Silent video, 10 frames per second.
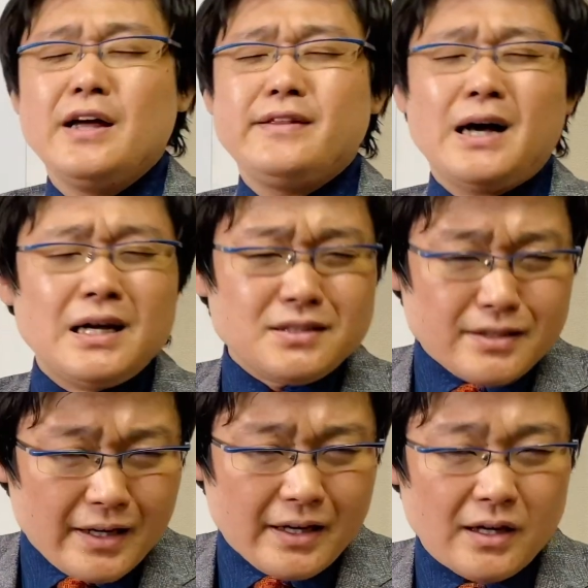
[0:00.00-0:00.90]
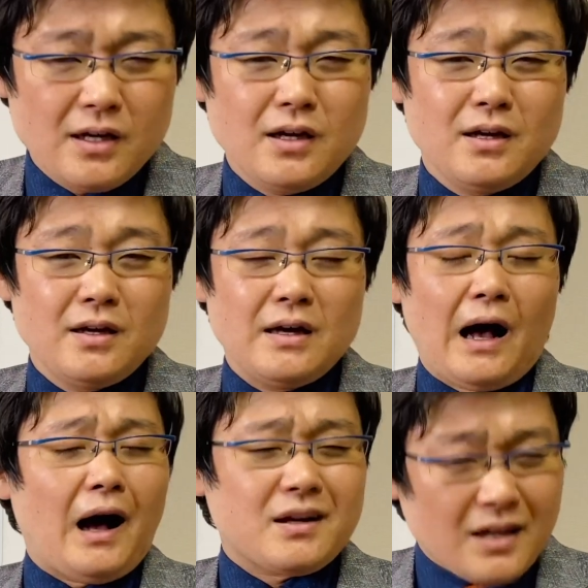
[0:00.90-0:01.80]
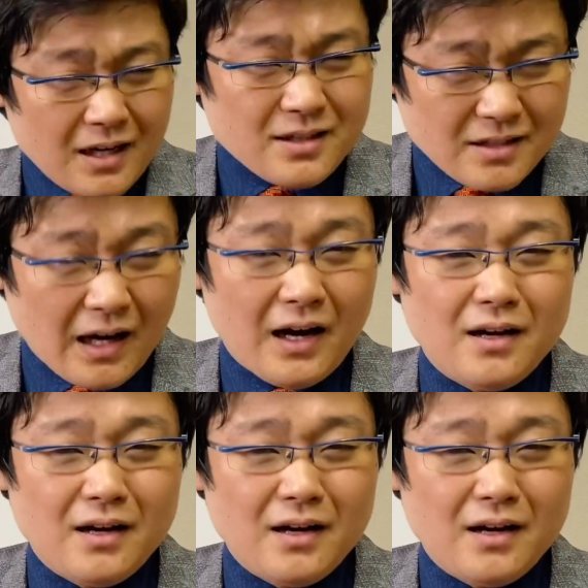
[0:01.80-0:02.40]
なぜ赤旗